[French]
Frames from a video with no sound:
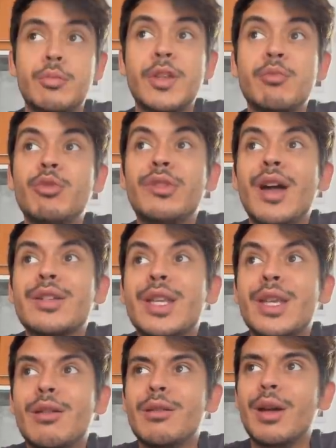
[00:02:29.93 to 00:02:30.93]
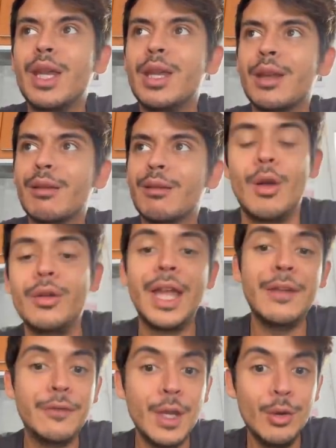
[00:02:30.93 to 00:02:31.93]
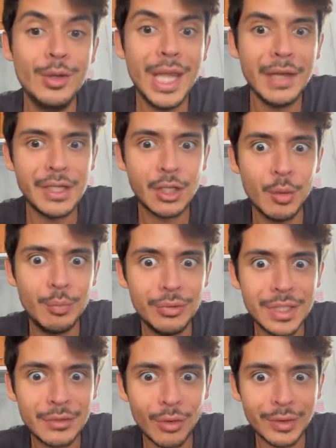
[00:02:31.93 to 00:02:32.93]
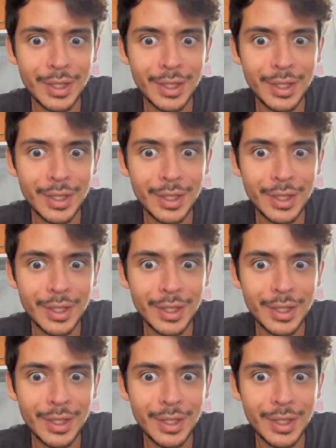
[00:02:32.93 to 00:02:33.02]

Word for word: mon temps à acheter des conneries. On avait fait le nez avec le pu qui sortait.